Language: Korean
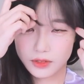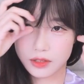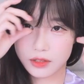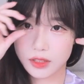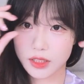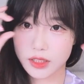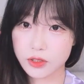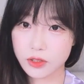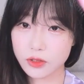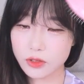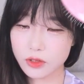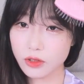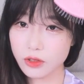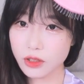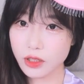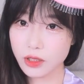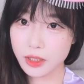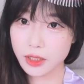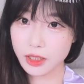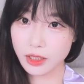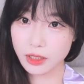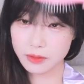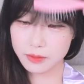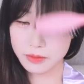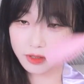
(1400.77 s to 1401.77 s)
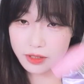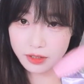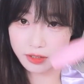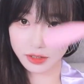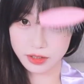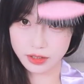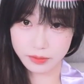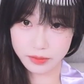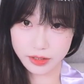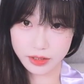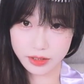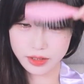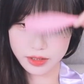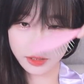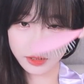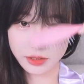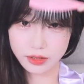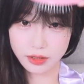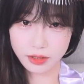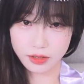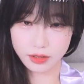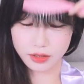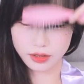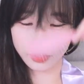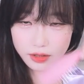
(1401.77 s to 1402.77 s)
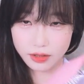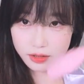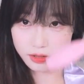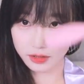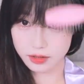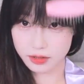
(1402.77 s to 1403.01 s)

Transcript: 근데 청년의 날만큼 일찍은 아니야